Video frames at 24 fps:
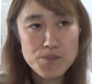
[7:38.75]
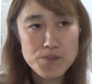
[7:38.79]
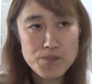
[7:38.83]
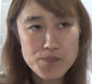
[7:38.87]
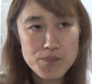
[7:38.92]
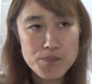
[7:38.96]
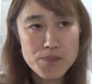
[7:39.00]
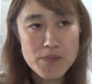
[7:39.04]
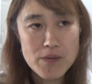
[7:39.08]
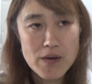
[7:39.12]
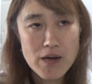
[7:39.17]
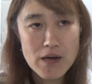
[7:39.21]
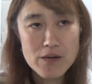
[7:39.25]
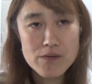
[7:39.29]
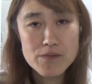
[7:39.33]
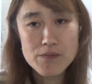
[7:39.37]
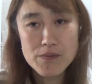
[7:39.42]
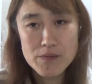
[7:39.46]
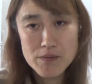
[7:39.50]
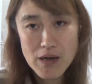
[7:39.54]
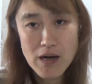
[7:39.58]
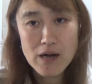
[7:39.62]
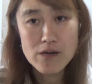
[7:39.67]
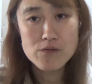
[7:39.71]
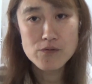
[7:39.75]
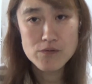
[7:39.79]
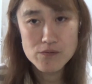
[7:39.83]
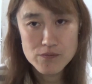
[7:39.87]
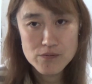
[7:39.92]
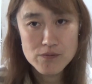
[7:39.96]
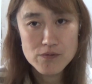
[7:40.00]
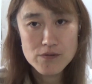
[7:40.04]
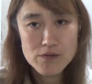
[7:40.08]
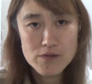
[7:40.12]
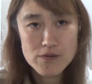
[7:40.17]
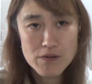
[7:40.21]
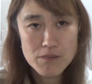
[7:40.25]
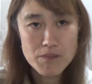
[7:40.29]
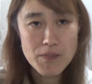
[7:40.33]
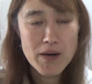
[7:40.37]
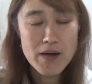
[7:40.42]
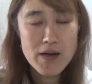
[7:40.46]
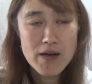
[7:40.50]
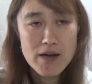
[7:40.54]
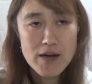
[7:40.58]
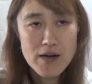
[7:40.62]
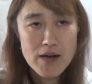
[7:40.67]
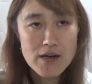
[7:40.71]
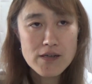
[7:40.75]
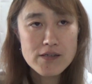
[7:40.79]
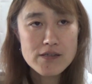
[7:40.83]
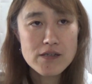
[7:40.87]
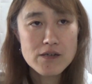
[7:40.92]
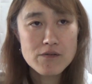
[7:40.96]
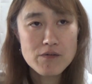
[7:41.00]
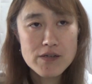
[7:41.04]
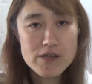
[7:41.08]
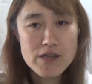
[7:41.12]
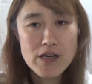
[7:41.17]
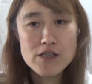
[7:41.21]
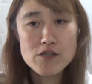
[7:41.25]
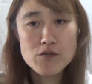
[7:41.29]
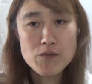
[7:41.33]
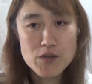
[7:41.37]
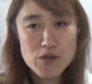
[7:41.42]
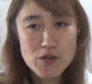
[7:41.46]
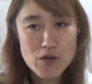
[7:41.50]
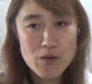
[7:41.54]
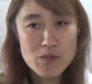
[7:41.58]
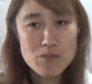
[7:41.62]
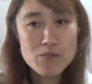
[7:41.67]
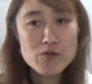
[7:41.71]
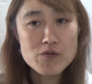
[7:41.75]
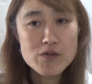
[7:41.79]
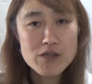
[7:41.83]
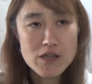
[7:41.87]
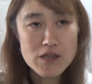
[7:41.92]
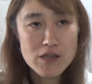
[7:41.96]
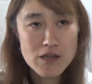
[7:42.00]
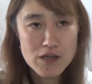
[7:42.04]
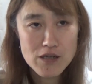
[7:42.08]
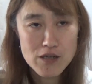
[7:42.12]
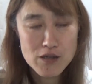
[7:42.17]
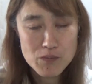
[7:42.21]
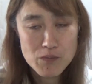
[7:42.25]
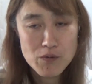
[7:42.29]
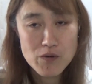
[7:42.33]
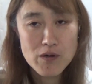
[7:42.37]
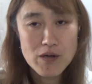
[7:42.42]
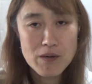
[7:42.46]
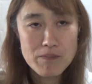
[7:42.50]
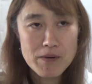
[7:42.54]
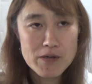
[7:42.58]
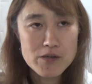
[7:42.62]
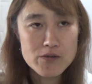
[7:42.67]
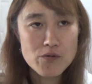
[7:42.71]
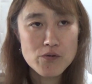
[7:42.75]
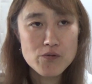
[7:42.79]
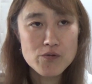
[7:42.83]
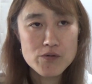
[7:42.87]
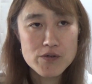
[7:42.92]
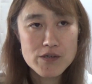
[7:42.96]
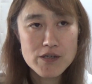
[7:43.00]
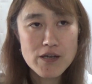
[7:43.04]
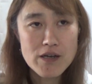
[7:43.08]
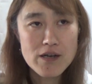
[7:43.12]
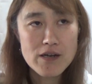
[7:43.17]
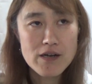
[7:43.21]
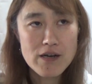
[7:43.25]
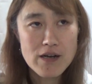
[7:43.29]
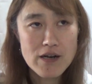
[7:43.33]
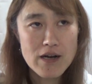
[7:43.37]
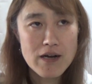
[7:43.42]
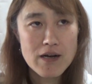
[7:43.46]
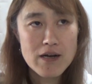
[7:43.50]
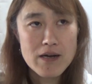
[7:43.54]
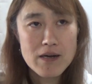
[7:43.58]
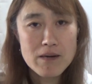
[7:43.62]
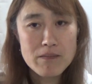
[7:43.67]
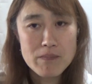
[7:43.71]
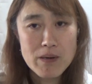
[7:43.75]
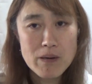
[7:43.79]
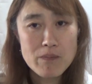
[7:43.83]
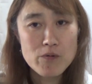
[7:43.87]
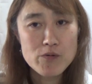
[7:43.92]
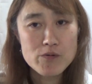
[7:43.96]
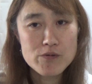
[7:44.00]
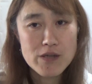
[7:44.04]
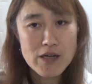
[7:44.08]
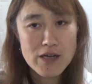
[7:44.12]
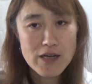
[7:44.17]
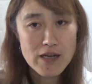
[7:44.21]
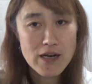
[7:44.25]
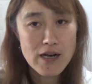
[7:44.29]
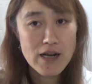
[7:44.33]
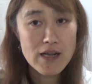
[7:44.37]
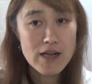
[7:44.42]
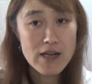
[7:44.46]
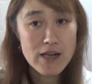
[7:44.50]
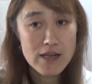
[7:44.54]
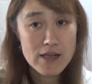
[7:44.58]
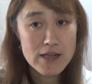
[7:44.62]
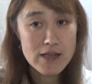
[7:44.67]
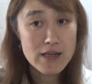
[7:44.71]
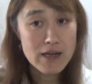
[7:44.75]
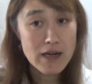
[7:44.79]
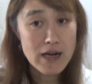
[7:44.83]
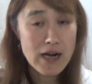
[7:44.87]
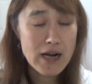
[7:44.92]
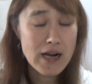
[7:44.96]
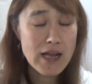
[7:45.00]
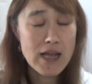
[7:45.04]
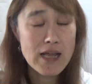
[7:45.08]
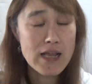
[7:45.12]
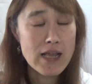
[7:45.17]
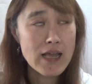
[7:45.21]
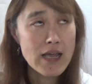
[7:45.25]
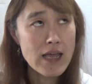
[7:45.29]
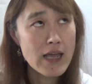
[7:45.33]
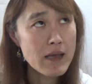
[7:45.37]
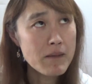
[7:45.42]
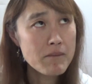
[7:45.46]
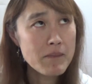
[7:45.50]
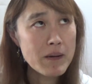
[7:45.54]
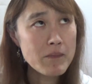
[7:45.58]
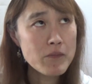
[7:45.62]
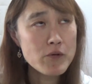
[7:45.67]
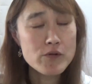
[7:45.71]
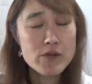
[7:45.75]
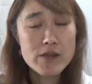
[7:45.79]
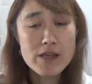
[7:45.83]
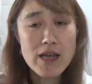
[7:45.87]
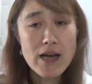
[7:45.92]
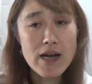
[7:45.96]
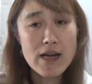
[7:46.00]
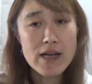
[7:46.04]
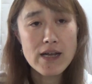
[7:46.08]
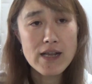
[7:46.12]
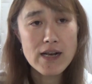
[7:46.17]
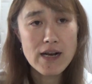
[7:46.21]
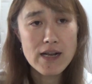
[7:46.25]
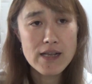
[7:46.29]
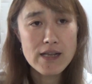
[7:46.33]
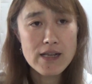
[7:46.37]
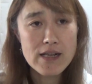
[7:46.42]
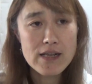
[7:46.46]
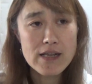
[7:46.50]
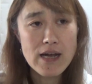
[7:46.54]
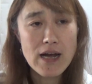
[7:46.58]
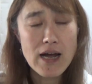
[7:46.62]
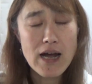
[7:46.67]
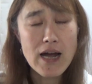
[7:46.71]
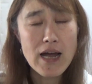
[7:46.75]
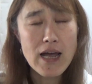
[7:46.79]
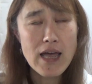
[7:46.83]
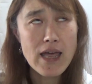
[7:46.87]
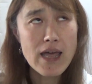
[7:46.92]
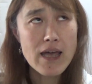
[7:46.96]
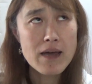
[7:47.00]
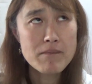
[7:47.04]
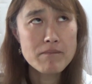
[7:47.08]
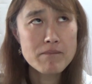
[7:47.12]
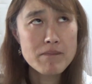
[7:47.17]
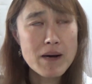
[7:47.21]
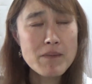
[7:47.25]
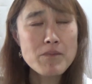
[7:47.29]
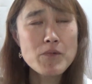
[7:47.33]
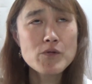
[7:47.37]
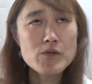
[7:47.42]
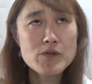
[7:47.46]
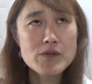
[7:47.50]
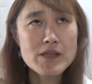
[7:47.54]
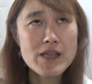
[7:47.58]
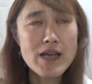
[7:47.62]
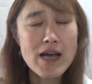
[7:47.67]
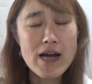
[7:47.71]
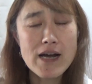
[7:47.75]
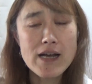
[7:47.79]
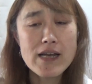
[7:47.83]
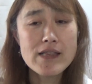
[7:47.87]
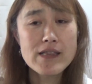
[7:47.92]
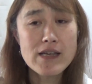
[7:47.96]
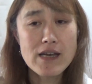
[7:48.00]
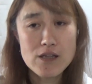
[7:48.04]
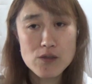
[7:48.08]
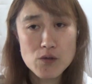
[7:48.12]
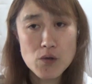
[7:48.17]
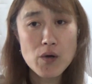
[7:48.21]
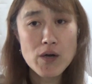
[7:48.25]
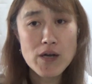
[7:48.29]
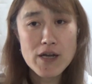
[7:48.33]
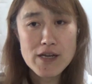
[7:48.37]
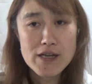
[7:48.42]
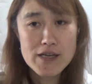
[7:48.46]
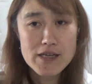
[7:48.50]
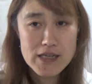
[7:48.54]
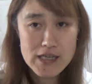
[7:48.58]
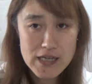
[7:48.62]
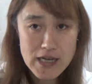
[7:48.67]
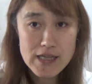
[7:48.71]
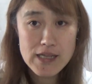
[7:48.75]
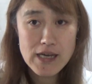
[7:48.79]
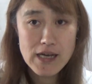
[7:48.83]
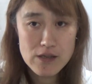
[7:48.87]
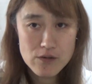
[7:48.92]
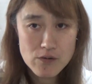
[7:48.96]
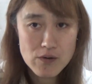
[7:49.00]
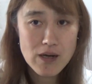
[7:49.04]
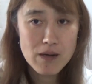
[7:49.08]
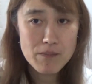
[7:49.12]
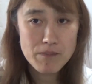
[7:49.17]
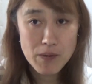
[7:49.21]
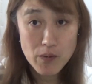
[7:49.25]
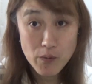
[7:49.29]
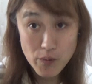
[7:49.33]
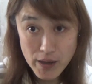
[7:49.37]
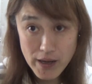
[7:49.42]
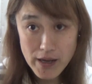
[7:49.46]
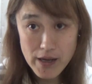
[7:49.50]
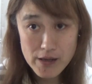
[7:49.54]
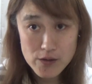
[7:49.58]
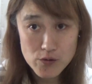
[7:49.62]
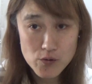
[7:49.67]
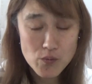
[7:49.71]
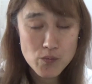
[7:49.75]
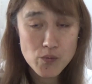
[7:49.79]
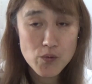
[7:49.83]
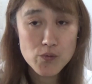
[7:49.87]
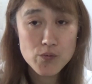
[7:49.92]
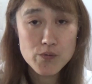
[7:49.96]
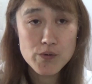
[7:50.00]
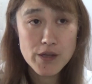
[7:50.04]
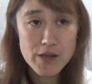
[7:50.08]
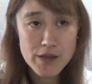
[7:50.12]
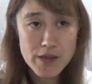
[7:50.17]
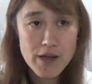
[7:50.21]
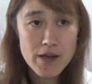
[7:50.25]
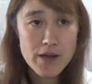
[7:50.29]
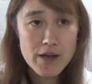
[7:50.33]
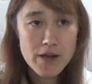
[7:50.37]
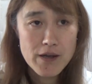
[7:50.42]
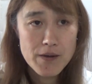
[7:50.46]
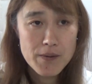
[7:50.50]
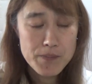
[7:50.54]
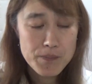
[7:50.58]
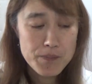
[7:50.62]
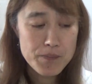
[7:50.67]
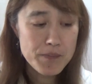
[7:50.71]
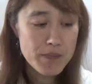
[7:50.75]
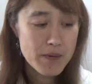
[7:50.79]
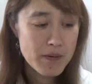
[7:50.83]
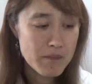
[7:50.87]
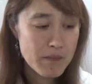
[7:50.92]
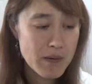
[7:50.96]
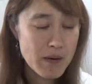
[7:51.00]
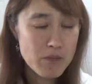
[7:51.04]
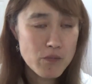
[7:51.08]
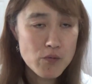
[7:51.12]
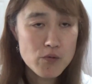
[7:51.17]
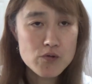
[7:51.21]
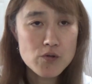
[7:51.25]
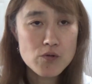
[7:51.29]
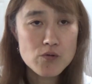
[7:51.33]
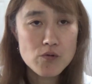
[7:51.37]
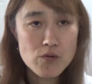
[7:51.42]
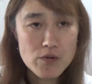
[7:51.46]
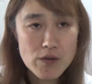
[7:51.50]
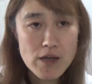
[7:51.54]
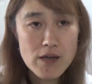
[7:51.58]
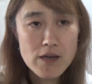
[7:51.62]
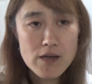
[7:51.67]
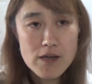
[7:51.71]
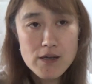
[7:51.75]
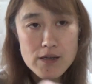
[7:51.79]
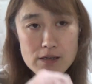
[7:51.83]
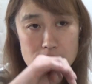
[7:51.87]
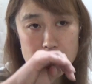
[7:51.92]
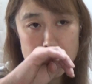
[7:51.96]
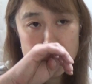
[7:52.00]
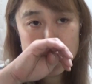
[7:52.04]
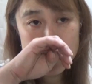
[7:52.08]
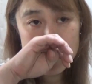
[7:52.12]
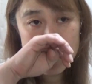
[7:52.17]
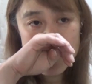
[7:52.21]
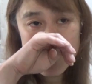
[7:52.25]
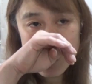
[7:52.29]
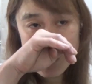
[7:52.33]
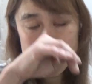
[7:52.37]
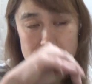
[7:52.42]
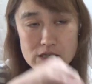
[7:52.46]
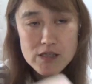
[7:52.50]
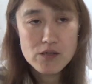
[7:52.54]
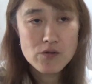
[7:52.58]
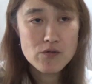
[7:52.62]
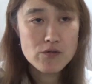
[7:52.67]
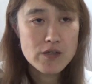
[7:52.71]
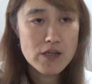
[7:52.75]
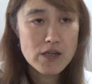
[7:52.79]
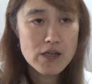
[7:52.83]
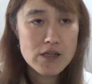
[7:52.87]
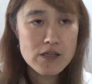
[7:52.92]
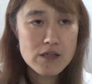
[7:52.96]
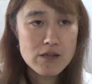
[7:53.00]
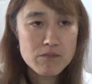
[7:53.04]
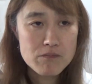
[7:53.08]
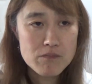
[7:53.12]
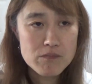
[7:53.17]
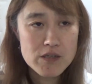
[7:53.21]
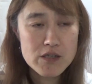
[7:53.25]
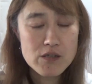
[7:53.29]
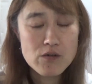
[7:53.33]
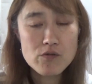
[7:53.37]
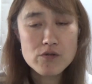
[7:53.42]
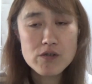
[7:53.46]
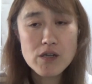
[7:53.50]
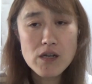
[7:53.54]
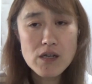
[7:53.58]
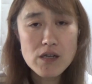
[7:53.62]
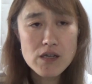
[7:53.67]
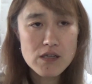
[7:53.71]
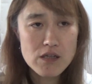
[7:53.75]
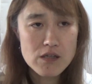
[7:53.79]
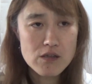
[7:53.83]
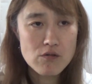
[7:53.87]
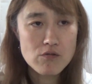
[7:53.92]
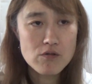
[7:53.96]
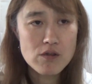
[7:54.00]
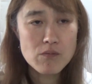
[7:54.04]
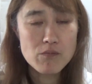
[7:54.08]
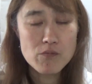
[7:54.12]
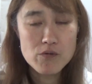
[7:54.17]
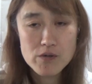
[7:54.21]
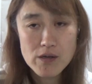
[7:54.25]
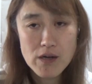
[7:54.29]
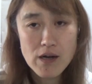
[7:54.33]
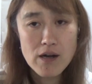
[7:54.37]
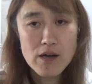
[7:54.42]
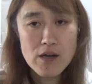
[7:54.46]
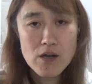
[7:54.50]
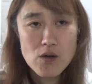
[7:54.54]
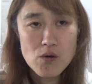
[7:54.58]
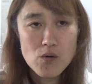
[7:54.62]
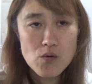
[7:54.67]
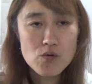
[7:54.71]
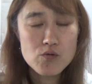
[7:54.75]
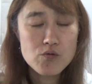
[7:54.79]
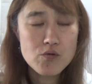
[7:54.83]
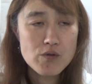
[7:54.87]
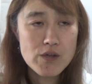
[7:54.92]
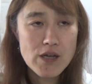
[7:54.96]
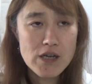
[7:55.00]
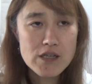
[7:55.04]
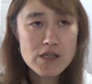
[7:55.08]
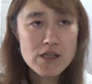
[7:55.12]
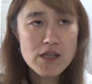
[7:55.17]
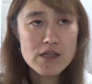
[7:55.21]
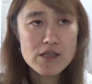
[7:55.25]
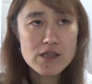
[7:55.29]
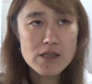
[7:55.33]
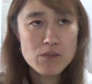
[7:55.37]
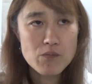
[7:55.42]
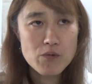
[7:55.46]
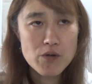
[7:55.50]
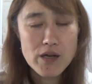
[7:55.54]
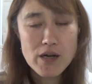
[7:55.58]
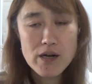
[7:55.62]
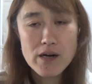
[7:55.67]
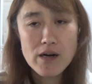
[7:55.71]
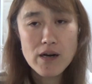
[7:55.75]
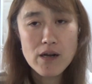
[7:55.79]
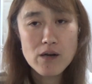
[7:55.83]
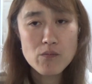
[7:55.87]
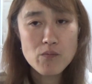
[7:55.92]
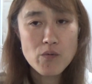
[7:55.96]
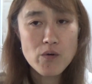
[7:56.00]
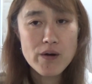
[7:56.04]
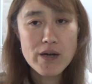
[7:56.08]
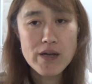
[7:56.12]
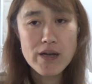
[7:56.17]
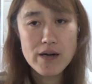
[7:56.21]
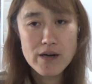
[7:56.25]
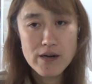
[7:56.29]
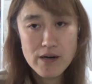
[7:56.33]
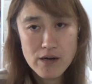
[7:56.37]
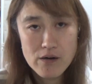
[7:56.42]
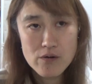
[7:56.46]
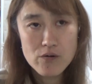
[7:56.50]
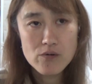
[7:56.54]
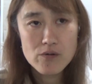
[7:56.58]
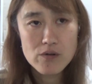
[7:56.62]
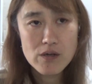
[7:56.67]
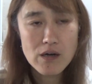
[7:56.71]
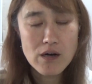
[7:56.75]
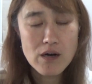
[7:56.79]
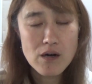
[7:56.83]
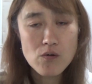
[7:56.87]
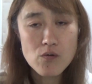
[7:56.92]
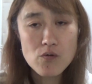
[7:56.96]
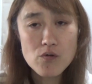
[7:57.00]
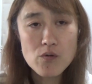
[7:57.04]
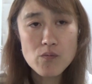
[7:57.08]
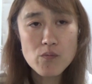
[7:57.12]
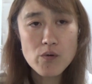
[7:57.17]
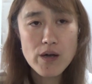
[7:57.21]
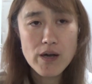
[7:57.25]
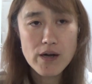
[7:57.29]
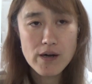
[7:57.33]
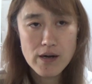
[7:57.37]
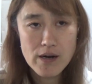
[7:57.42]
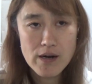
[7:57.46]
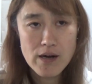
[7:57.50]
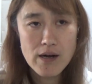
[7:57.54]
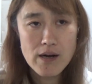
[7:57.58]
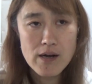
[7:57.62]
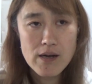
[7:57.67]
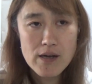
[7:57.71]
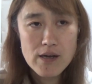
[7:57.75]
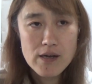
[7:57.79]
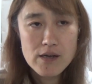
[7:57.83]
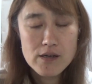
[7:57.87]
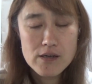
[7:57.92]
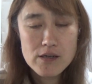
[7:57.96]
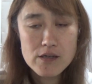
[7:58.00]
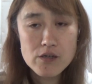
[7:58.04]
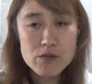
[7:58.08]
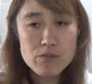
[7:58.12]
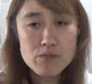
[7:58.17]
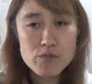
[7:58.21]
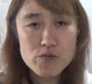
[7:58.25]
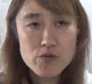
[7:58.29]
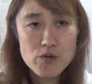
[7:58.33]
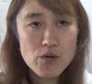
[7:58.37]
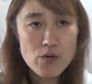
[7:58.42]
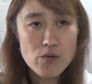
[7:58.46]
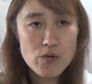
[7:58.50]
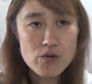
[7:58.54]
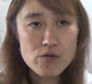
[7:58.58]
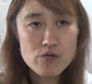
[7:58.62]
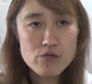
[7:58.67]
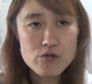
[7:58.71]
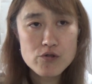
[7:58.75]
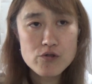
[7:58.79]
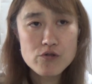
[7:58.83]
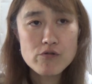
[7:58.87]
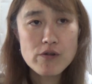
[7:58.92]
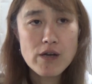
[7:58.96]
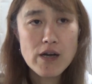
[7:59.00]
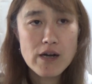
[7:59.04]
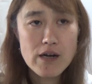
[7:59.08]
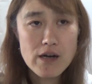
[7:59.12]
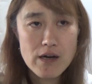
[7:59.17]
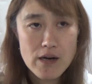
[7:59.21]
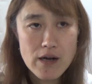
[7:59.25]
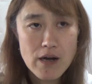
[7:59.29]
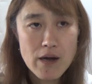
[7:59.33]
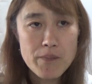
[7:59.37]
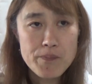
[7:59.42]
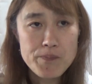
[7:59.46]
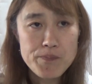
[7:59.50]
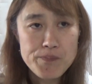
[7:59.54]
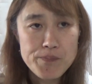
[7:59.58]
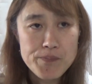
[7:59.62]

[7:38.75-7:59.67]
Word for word: うん、あある今まっちゃんは大丈夫やとは思ってんねんけどもやっぱりそういう危険から守ってあげられあげえ守ってあげられなあえ守ってあげないといけないのがやっぱ親やと思うんでね、うんまあ、もうちょっとね自分で自己責任自己責任って言ってもさ大人になってもやられるもんはやられるだから子供やから義務教育中やから、